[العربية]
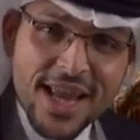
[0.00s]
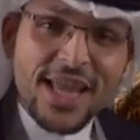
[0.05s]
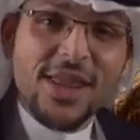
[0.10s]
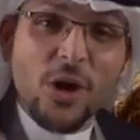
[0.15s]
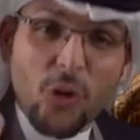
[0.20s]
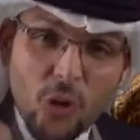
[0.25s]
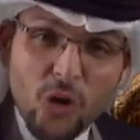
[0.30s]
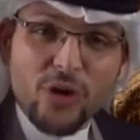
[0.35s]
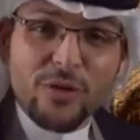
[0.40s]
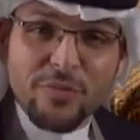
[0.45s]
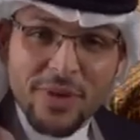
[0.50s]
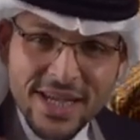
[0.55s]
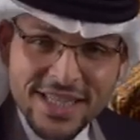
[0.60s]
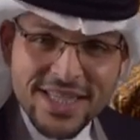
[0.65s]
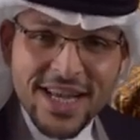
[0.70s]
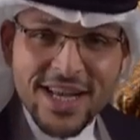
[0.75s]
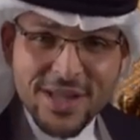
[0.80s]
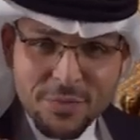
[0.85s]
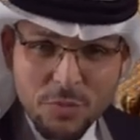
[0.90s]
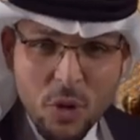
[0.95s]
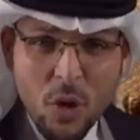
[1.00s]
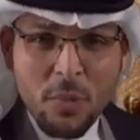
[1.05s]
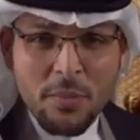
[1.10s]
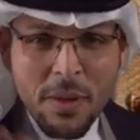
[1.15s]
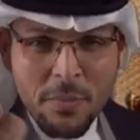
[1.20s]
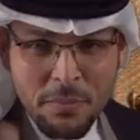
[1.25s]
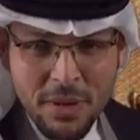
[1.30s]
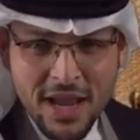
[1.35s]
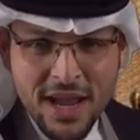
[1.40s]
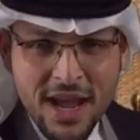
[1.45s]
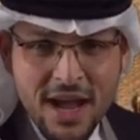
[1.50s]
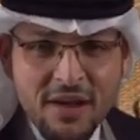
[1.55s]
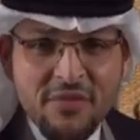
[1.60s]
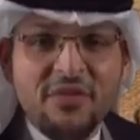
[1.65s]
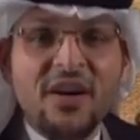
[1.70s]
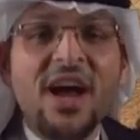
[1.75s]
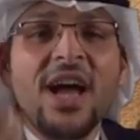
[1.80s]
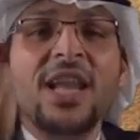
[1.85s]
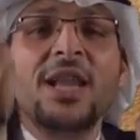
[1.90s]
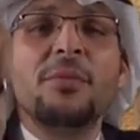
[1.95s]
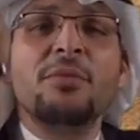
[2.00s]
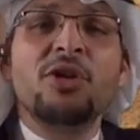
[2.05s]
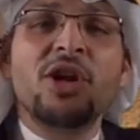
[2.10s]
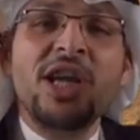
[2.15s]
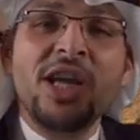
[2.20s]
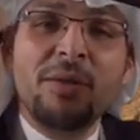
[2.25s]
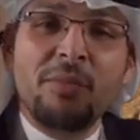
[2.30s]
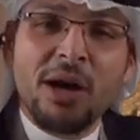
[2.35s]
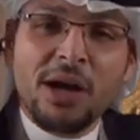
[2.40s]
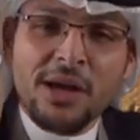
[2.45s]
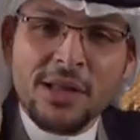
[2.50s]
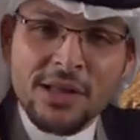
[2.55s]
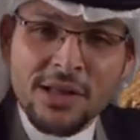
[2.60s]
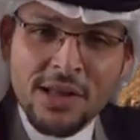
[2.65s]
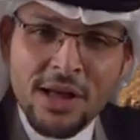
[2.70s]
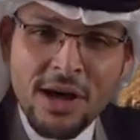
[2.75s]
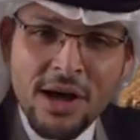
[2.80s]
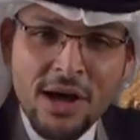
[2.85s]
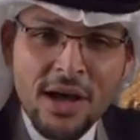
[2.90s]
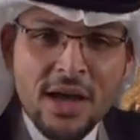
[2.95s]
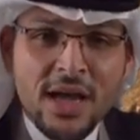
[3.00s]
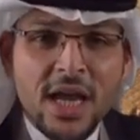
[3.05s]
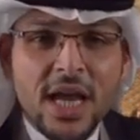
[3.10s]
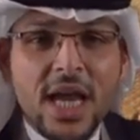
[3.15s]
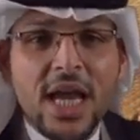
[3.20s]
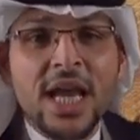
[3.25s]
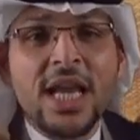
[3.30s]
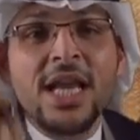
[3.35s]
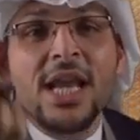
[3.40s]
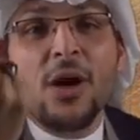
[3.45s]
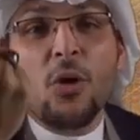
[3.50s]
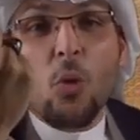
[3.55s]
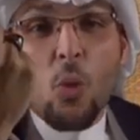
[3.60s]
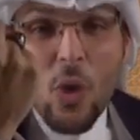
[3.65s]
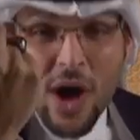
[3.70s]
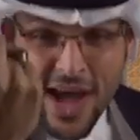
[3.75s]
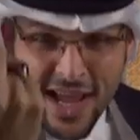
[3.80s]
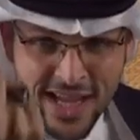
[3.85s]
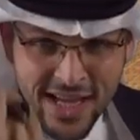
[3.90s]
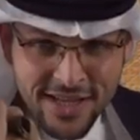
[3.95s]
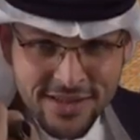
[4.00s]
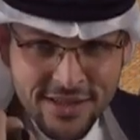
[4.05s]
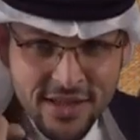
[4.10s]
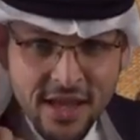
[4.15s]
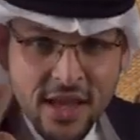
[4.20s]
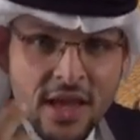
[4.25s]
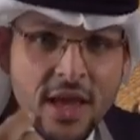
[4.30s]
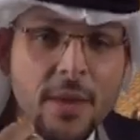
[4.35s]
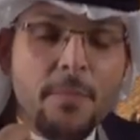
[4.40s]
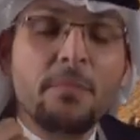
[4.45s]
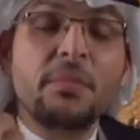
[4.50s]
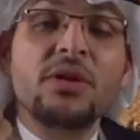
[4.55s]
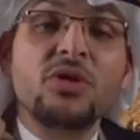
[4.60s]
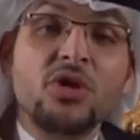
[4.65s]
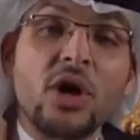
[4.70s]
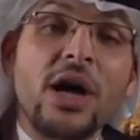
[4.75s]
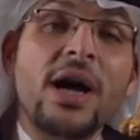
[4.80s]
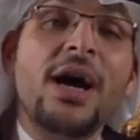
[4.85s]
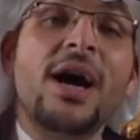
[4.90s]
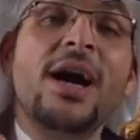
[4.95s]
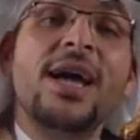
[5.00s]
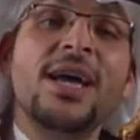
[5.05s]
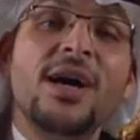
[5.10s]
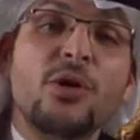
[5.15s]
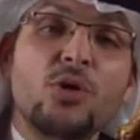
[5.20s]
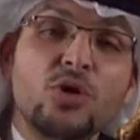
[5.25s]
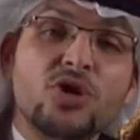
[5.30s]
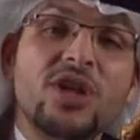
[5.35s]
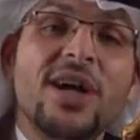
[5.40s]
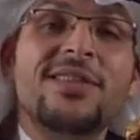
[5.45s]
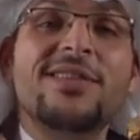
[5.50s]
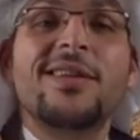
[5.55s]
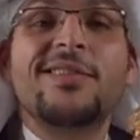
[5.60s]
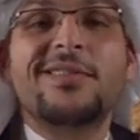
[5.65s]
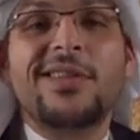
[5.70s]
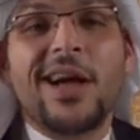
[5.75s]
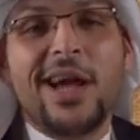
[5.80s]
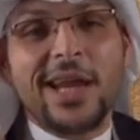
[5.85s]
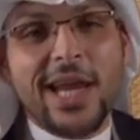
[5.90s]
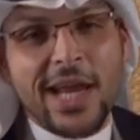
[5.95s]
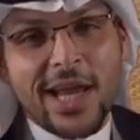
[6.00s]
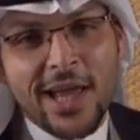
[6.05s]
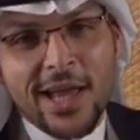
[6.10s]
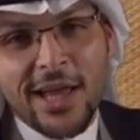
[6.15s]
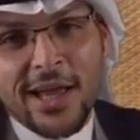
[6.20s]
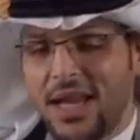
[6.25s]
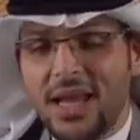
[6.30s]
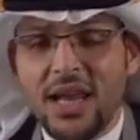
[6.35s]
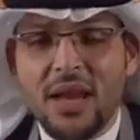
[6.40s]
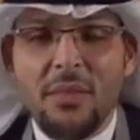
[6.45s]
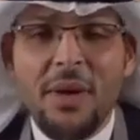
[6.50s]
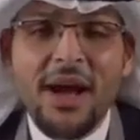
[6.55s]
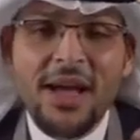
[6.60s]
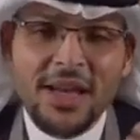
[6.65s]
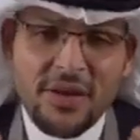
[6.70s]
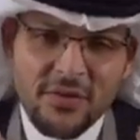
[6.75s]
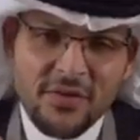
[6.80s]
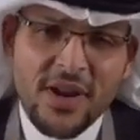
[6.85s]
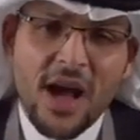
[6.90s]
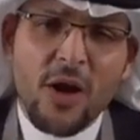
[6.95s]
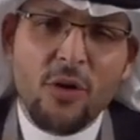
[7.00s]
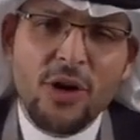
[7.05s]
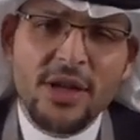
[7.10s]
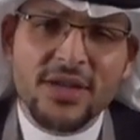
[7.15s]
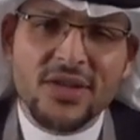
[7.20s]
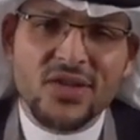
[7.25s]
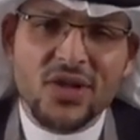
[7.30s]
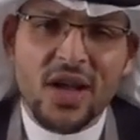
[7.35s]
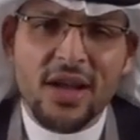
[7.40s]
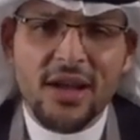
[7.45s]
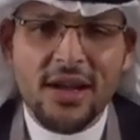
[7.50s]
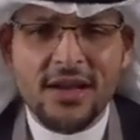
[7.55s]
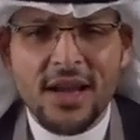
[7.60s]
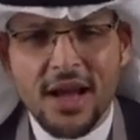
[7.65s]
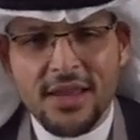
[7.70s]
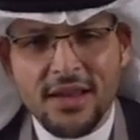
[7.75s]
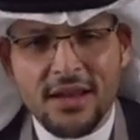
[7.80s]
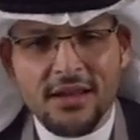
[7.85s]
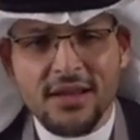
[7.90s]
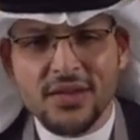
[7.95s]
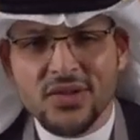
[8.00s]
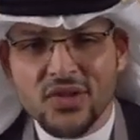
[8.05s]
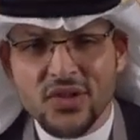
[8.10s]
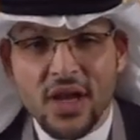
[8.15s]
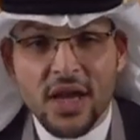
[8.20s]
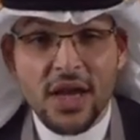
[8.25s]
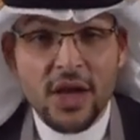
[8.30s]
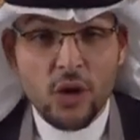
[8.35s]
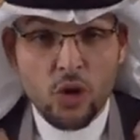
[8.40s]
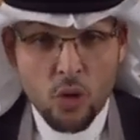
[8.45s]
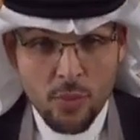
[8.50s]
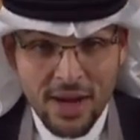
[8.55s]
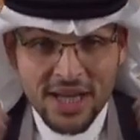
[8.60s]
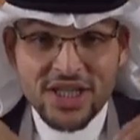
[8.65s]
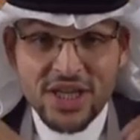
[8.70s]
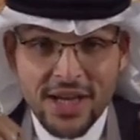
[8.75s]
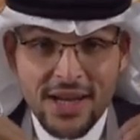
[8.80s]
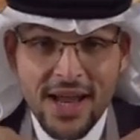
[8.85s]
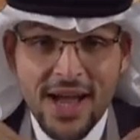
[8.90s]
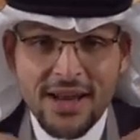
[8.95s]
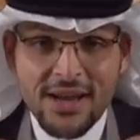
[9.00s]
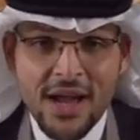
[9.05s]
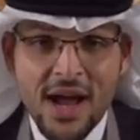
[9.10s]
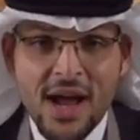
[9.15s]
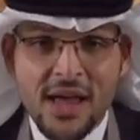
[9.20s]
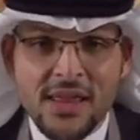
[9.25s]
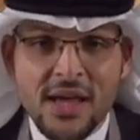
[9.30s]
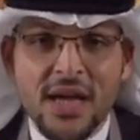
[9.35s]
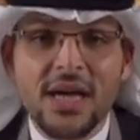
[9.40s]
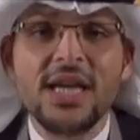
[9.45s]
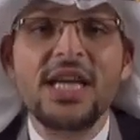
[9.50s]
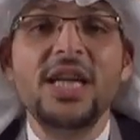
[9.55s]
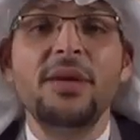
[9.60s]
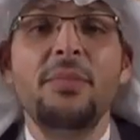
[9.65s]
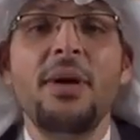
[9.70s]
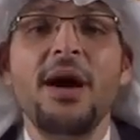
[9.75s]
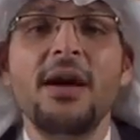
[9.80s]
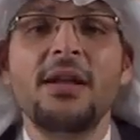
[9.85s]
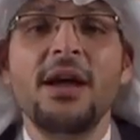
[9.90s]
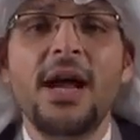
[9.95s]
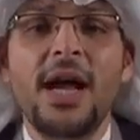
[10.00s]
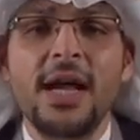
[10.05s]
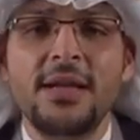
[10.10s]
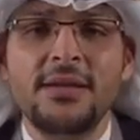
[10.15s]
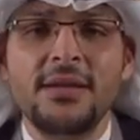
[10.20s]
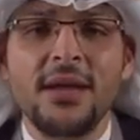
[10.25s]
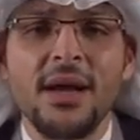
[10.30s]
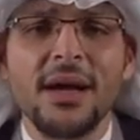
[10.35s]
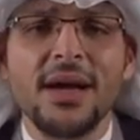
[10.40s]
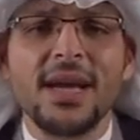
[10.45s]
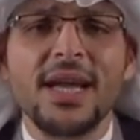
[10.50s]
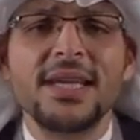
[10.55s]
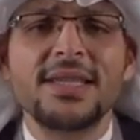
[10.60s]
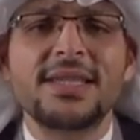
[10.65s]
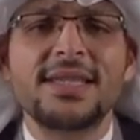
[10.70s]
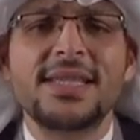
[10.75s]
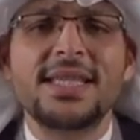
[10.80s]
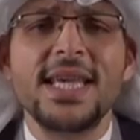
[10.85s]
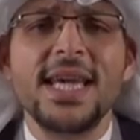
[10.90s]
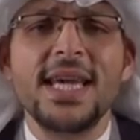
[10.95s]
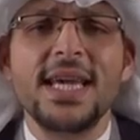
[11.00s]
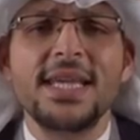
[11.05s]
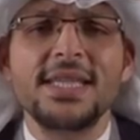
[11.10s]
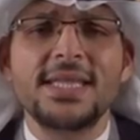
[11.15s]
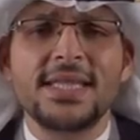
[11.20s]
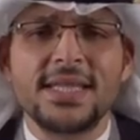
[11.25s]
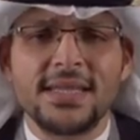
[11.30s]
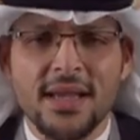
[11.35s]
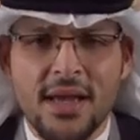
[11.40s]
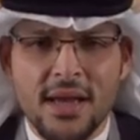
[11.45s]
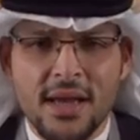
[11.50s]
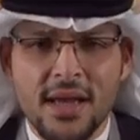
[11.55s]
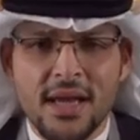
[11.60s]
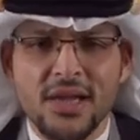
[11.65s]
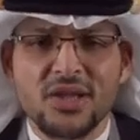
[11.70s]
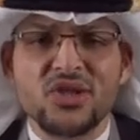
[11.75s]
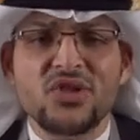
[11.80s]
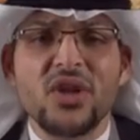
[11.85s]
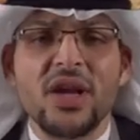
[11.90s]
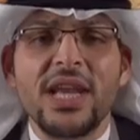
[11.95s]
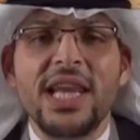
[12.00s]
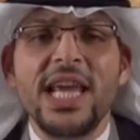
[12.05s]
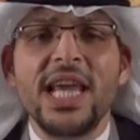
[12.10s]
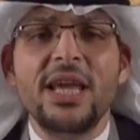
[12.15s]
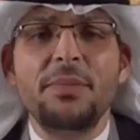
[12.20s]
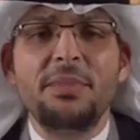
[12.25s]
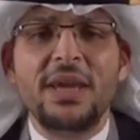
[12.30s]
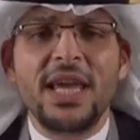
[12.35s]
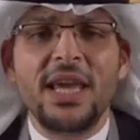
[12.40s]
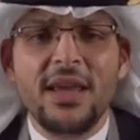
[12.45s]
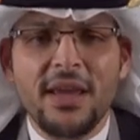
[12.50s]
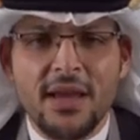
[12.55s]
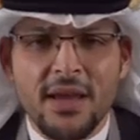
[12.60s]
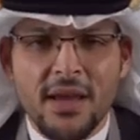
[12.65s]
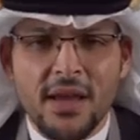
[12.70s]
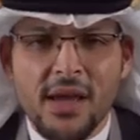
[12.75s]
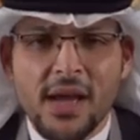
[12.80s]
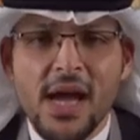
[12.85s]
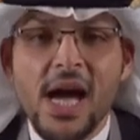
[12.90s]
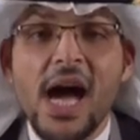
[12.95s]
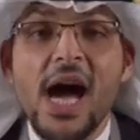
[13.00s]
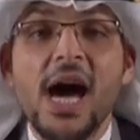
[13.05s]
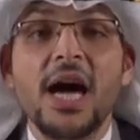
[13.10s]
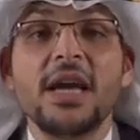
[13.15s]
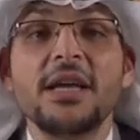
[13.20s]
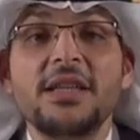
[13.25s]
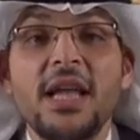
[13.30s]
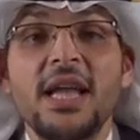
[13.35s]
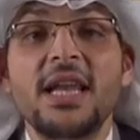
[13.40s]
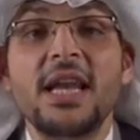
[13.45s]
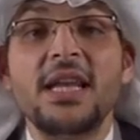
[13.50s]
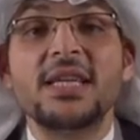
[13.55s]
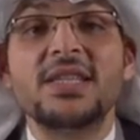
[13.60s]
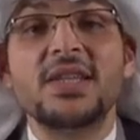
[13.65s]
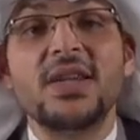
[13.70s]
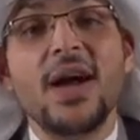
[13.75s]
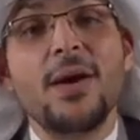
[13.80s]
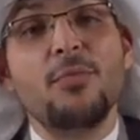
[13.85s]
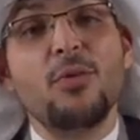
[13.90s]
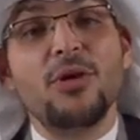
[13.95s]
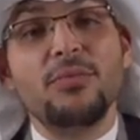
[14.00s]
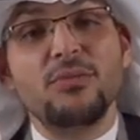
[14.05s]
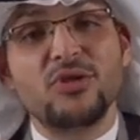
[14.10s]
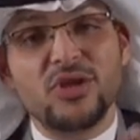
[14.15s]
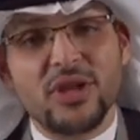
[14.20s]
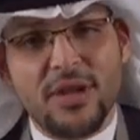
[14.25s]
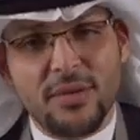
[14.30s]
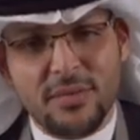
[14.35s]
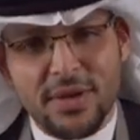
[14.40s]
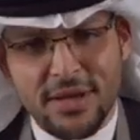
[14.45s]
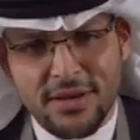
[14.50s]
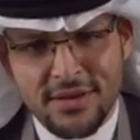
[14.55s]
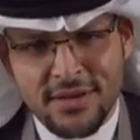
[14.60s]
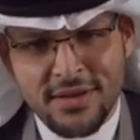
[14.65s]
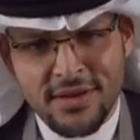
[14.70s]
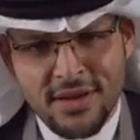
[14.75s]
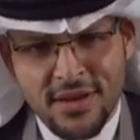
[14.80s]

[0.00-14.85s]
إذا كنت ما زلت مؤمن بها فاعلم رحمك الله أنك واحد من ضحايا غزاة التاريخ اللي ما عرفناه واحنا صغار عن هذه القصة انه ماجلان هذا عبارة عن قسيس صليبي حاقد على الاسلام والمسلمين